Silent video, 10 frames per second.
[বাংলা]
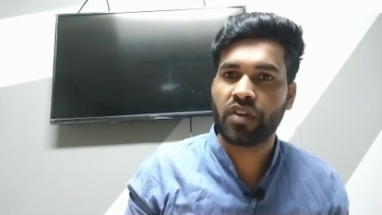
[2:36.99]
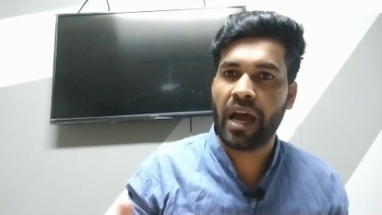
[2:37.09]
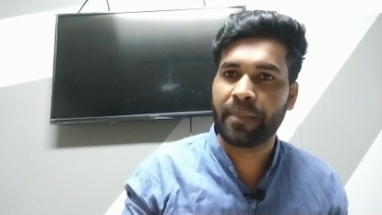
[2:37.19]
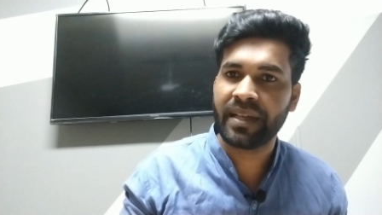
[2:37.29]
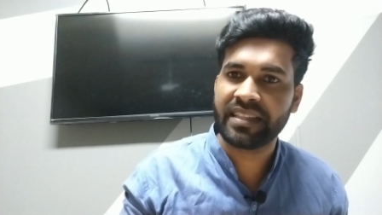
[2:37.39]
তো
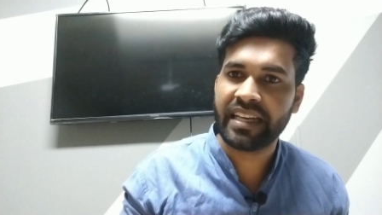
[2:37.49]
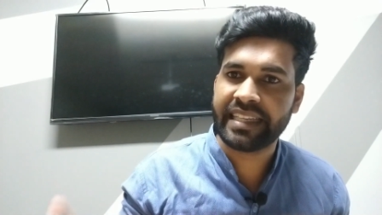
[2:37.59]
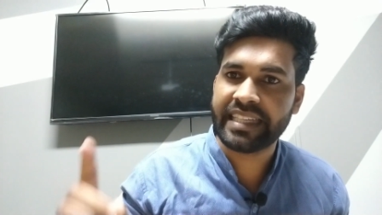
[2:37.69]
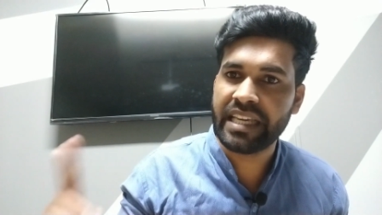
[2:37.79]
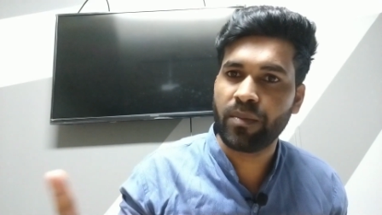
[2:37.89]
আপনাদের
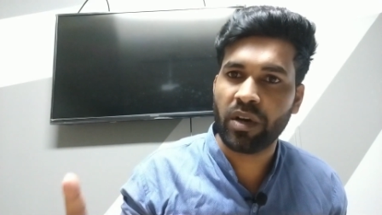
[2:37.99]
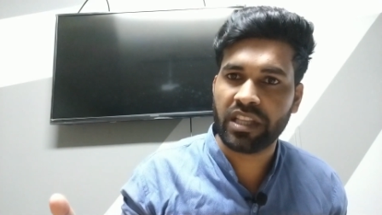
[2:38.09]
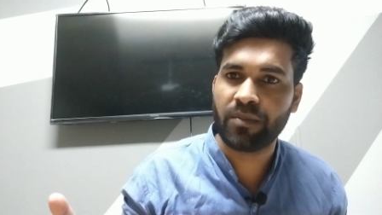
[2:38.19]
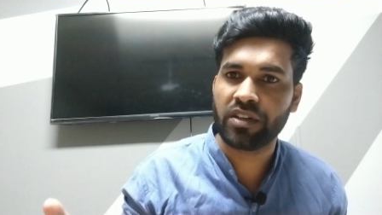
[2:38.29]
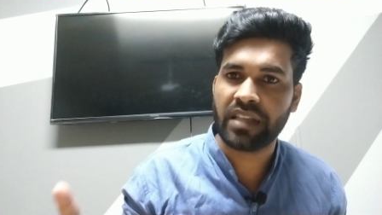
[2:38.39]
কি
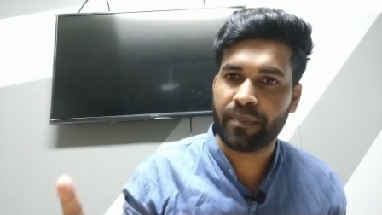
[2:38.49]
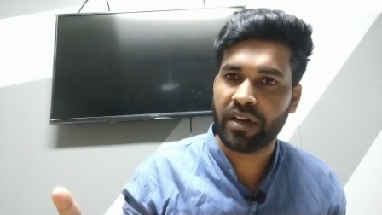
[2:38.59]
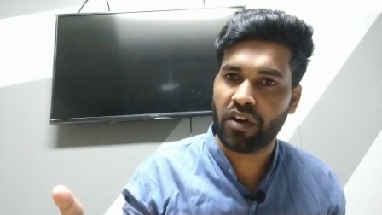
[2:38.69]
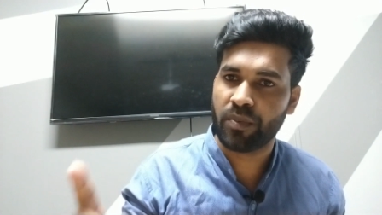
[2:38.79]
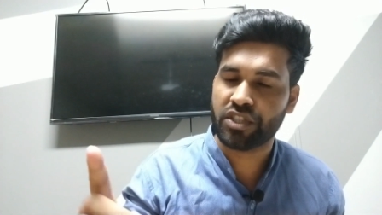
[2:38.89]
মতামত
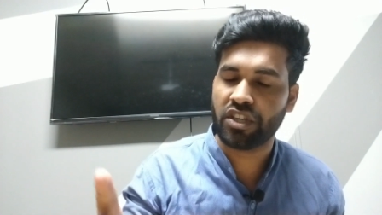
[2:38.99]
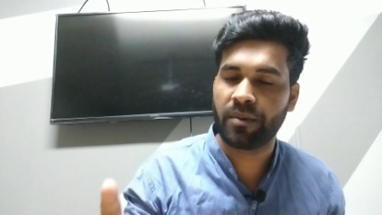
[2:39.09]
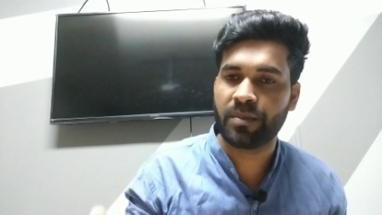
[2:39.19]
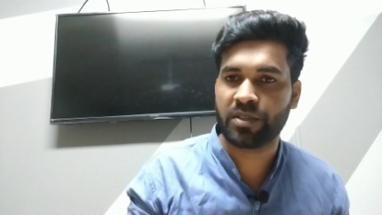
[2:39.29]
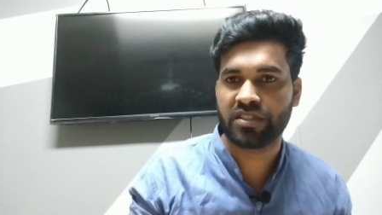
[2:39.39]
আপনারা অবশ্যই
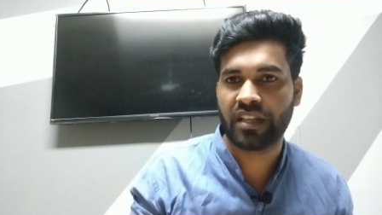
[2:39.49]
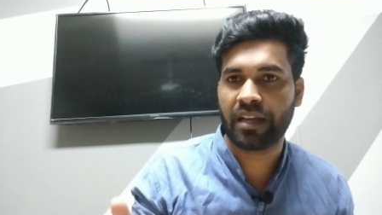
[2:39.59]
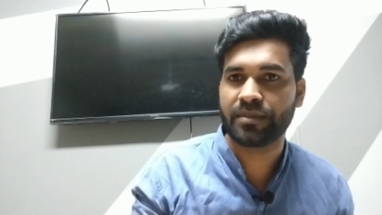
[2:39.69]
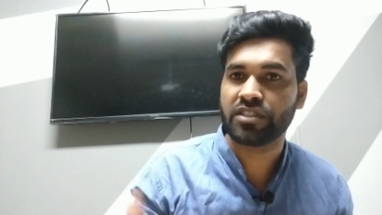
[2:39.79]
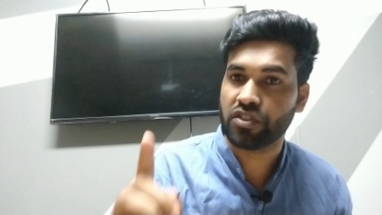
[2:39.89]
কমেন্ট বক্সে
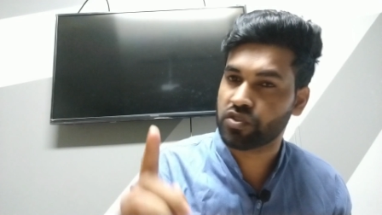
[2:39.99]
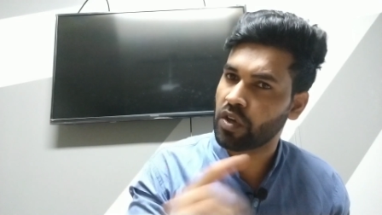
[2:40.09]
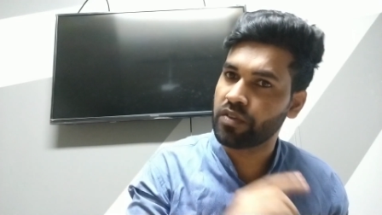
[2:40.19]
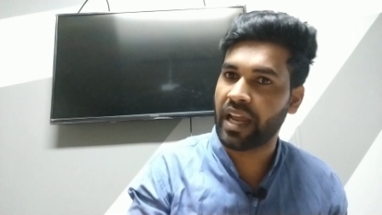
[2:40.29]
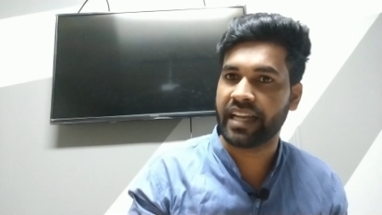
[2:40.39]
জানাবেন তো
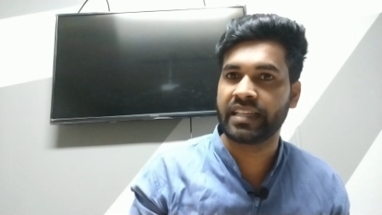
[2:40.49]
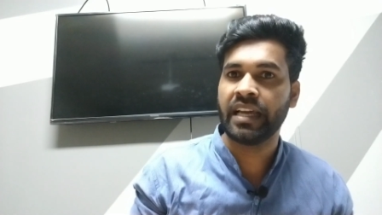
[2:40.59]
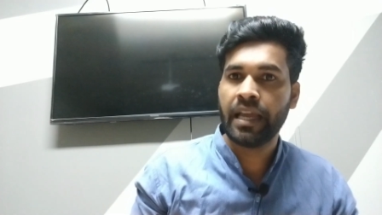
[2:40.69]
চলুন আগে